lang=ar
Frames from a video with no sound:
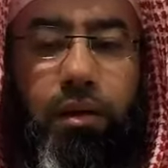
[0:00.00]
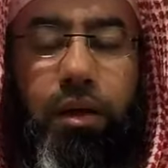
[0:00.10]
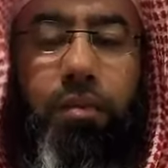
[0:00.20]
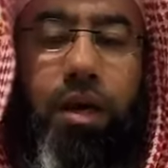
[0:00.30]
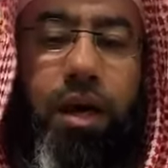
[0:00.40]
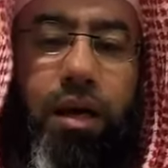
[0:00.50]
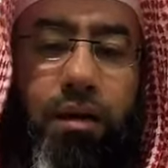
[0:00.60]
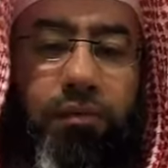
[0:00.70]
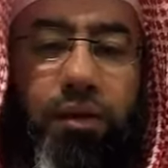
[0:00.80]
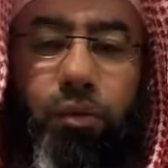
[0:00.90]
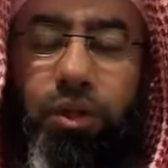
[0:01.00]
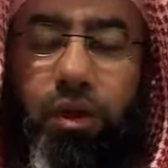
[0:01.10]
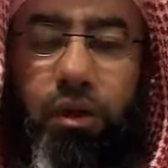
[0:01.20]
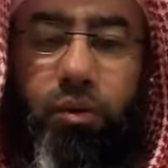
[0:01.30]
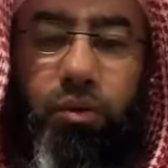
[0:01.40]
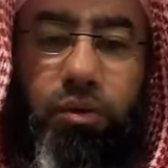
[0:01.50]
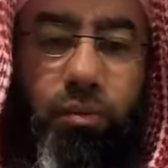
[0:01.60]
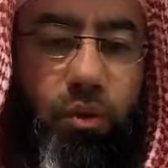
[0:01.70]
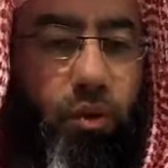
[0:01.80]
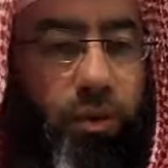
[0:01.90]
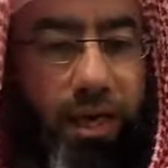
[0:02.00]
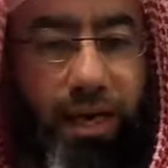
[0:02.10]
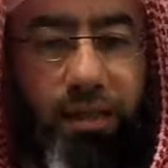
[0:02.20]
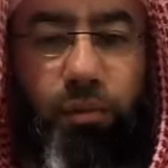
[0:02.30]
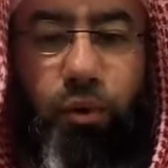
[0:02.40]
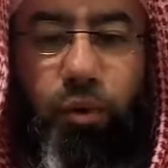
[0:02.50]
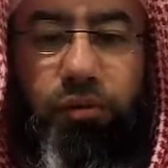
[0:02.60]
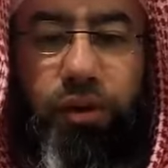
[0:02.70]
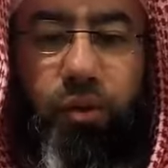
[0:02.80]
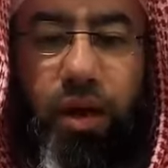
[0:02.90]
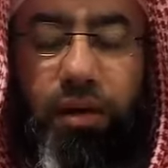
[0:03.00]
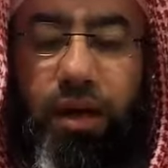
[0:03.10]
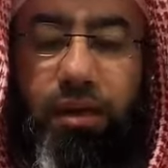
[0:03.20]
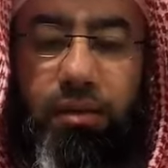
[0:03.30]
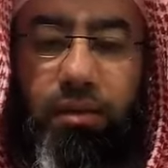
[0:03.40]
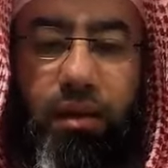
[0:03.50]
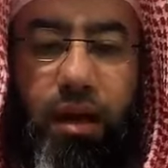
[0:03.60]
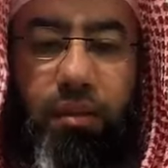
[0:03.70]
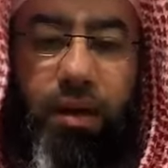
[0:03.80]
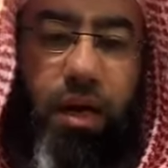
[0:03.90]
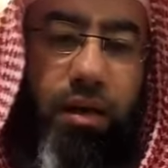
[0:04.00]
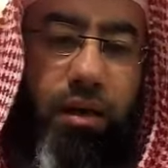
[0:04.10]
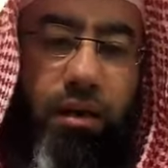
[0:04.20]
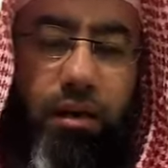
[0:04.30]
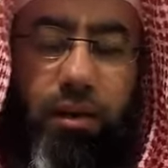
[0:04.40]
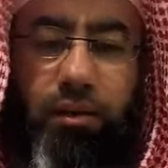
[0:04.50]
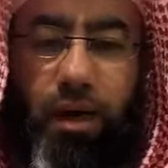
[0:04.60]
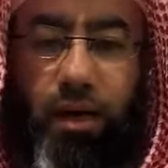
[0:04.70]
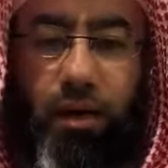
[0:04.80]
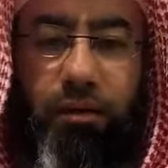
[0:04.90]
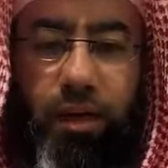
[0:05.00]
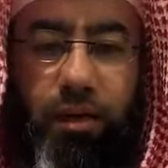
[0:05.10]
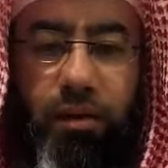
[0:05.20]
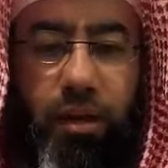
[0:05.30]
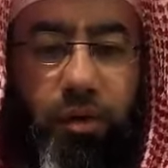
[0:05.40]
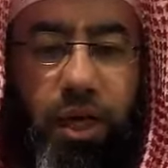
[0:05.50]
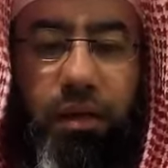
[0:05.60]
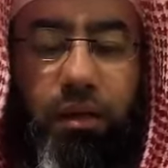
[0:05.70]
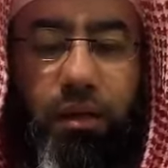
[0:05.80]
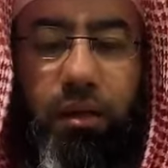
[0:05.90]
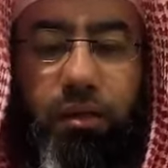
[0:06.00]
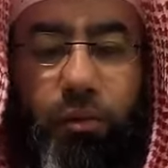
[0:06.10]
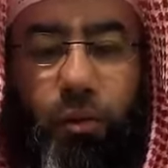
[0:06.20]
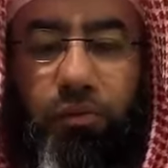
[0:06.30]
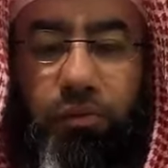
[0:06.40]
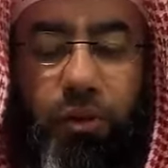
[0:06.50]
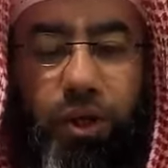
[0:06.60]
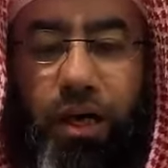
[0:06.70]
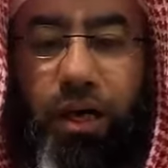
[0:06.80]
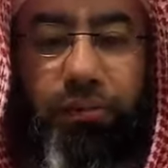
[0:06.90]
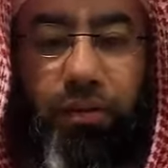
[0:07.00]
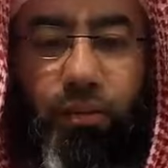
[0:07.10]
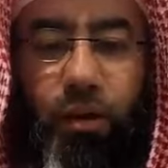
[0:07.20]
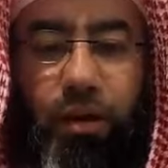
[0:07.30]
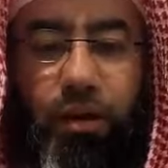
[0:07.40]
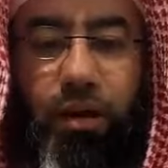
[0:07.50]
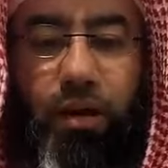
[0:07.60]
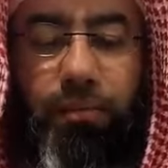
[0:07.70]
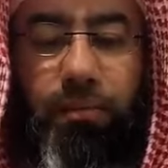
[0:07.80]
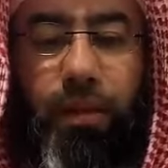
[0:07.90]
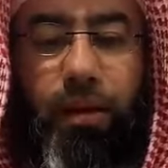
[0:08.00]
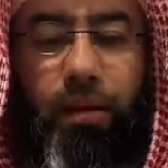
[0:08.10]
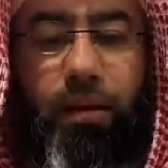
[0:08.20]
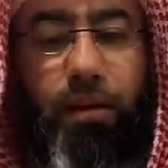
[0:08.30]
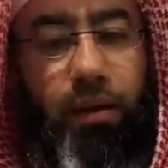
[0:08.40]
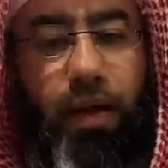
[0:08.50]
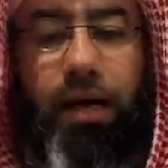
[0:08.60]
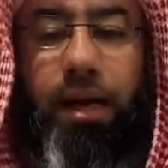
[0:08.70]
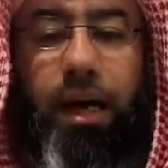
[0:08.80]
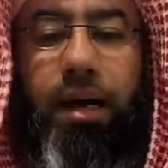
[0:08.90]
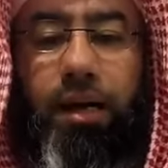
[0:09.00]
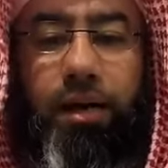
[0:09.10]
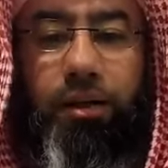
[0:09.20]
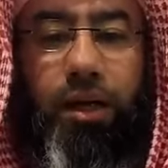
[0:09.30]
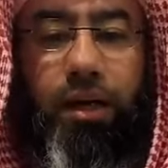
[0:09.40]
يمكن انا في تويتر كنت منذ البدايات موجود فيه وكذلك انستغرام لكن آه، تاخرت عن سناب شات لظروف وانشغالي في امور كثيره لكن لعل خير ان شاء